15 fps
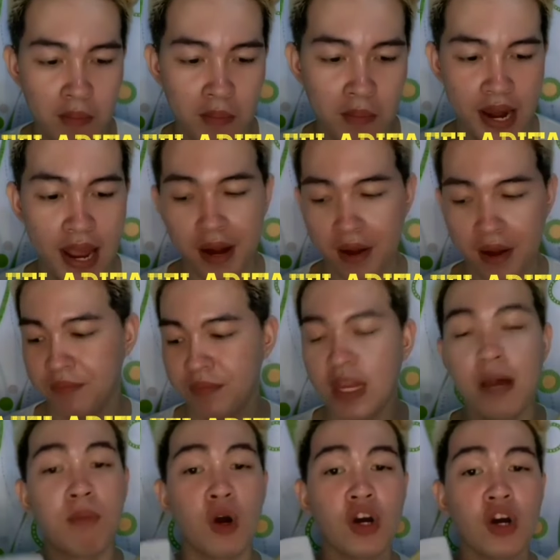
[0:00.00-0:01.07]
benar
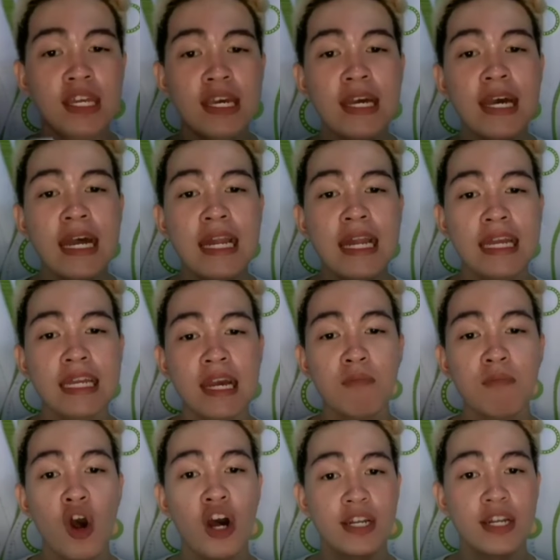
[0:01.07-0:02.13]
Pokoknya kalian
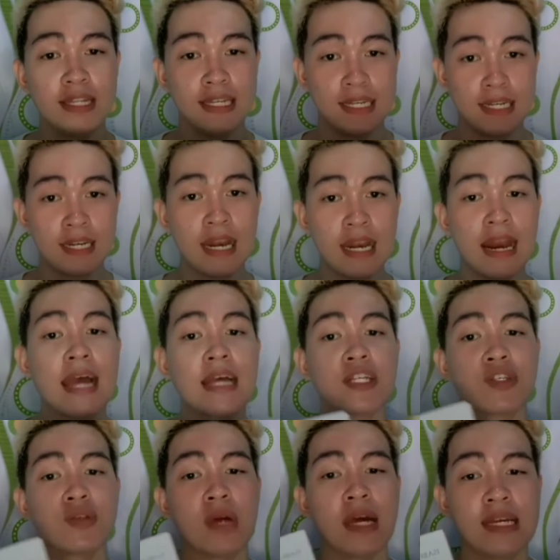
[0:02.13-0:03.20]
yang mau order
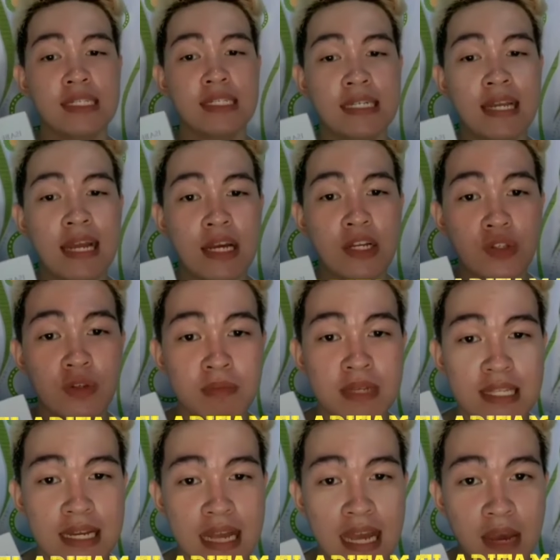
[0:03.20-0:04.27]
langsung aja langsung
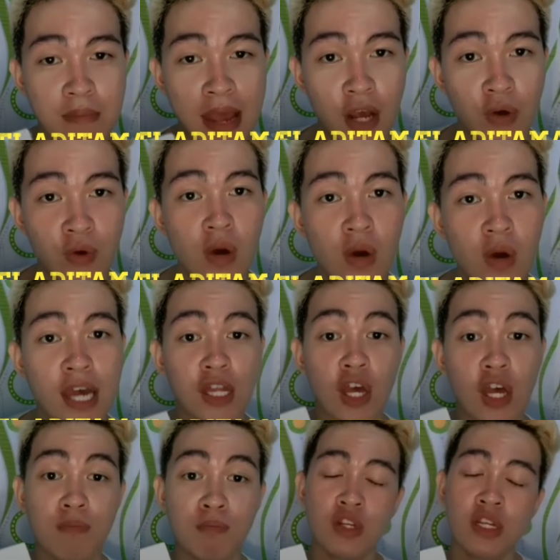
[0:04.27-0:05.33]
bisa DM aku
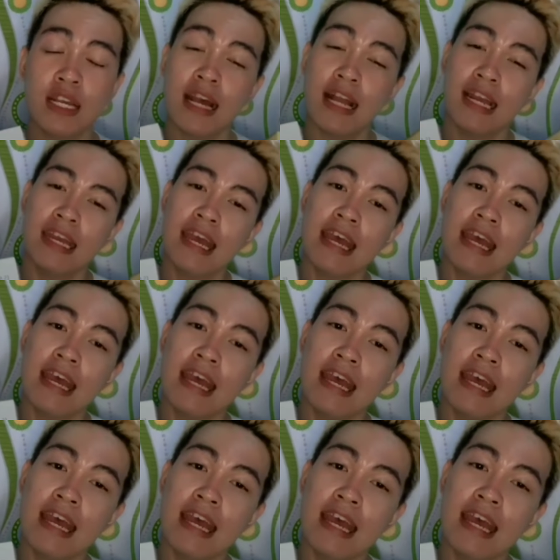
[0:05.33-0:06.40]
ataupun kalian
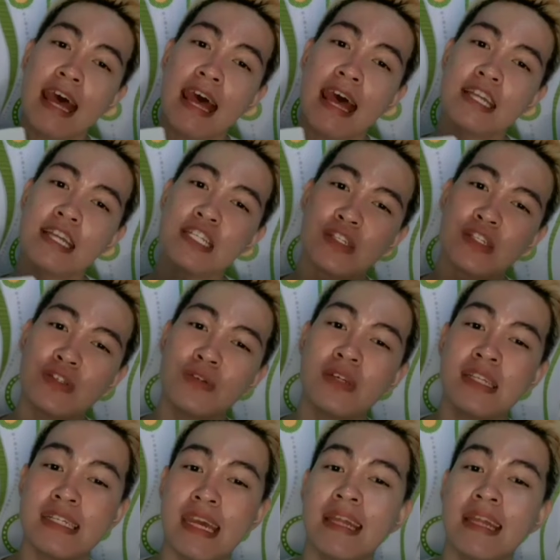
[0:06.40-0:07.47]
langsung
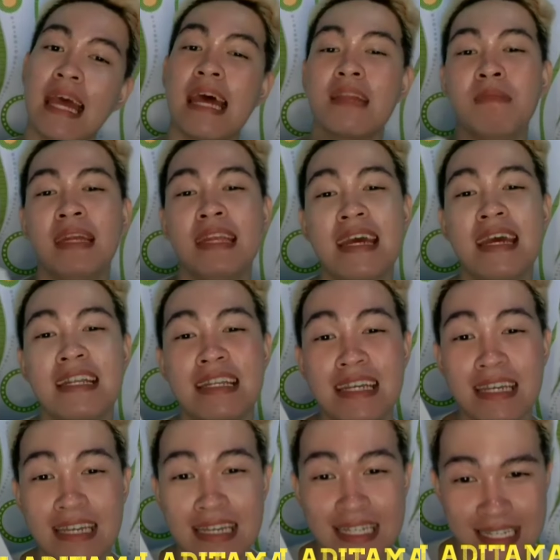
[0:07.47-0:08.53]
chat adminnya di
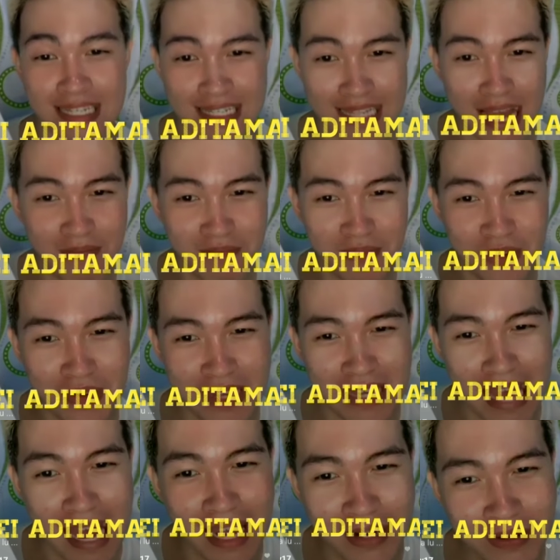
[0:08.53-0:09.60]
Isabiu
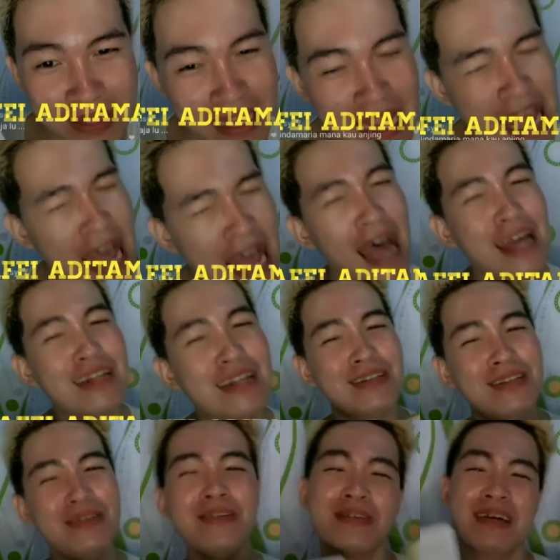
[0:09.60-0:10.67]
Garut.
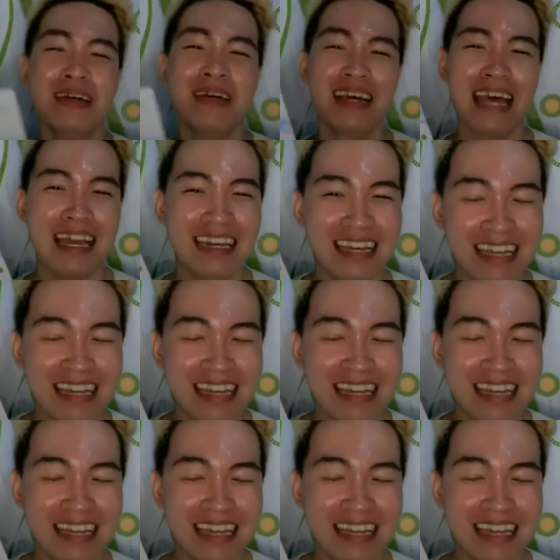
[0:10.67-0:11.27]
Aduh, kalian